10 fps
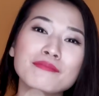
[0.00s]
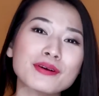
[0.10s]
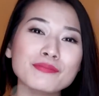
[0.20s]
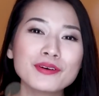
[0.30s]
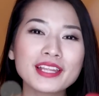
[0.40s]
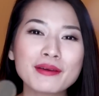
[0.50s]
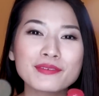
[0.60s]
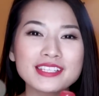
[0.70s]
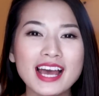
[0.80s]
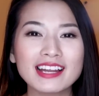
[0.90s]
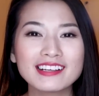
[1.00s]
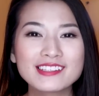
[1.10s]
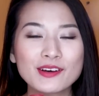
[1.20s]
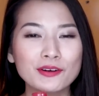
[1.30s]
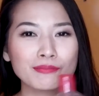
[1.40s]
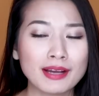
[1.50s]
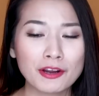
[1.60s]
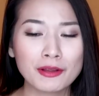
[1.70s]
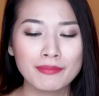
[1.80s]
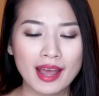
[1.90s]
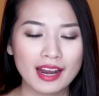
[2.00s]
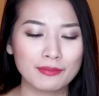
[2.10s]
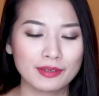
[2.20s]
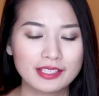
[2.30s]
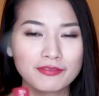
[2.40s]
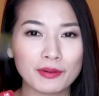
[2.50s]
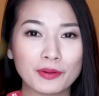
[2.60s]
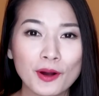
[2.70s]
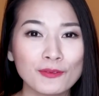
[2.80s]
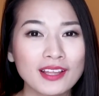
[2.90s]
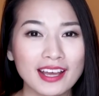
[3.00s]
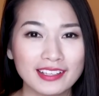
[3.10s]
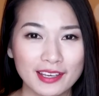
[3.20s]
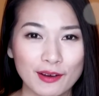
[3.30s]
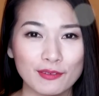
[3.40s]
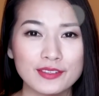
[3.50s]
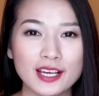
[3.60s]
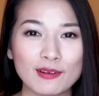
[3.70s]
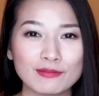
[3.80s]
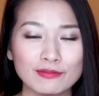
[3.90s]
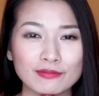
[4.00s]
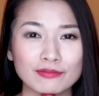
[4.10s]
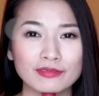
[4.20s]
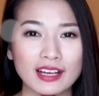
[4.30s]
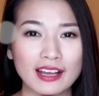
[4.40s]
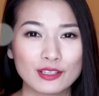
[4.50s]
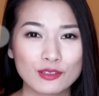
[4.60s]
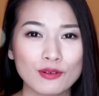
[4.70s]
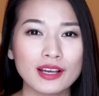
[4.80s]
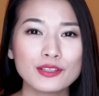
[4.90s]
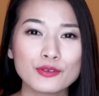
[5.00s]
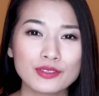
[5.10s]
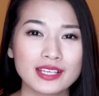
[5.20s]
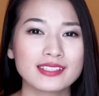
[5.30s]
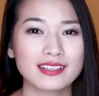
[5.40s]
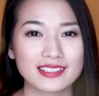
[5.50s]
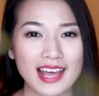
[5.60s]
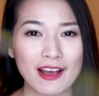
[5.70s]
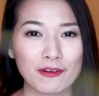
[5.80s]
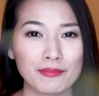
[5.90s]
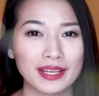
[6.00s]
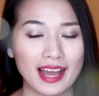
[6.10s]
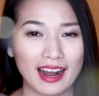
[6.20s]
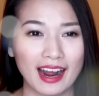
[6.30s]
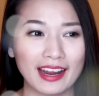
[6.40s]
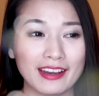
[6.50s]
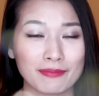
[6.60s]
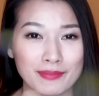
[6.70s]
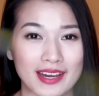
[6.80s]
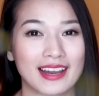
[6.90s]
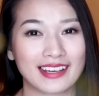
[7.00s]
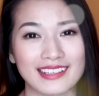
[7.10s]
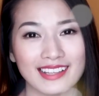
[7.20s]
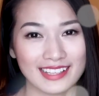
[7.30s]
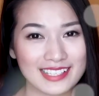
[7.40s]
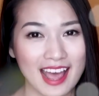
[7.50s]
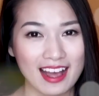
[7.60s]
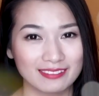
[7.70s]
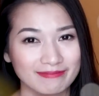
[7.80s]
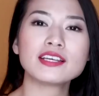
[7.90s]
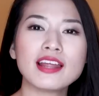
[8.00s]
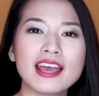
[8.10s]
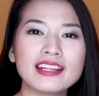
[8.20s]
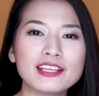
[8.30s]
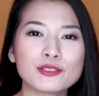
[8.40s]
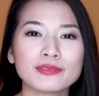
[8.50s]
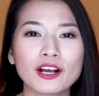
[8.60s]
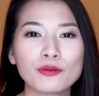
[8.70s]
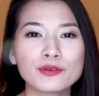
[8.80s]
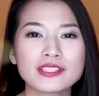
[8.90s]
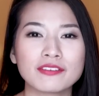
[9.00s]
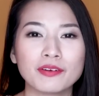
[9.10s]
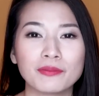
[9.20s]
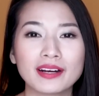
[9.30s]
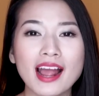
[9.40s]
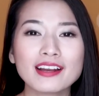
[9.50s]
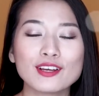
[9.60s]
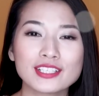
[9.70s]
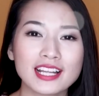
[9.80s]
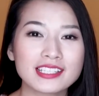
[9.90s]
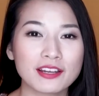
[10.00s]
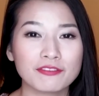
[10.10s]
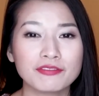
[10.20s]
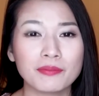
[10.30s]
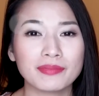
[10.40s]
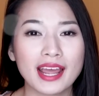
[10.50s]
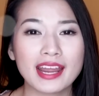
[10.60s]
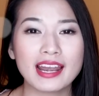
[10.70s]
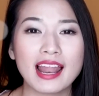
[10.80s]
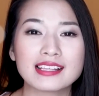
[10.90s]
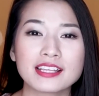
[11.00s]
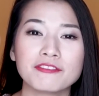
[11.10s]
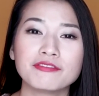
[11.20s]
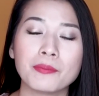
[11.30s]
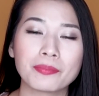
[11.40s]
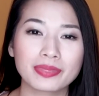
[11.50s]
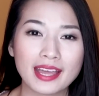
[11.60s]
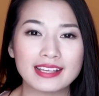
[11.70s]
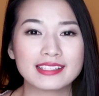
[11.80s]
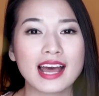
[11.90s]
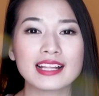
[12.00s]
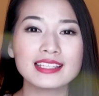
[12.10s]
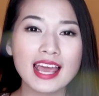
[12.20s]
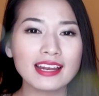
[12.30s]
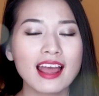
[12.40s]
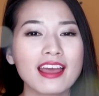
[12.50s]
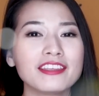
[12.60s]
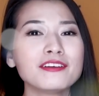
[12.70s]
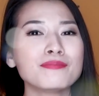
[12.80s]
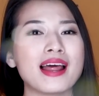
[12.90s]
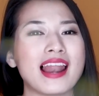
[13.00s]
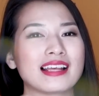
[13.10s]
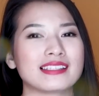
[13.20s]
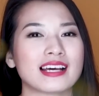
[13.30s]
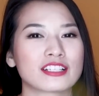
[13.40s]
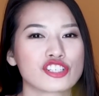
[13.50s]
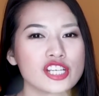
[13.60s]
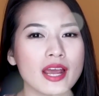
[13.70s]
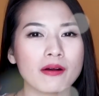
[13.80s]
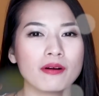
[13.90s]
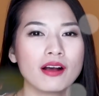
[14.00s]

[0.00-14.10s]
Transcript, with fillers: mới mua thêm một chai nữa rồi Bioderma là một cái sản phẩm không thể thiếu trong cái chuỗi chu trình dưỡng da của mình hàng ngày đặc biệt là khi tẩy trang sau đấy thì chúng ta có một sản phẩm khác đó chính là sản phẩm này là sản phẩm tẩy da chết nhưng mà là dạng gel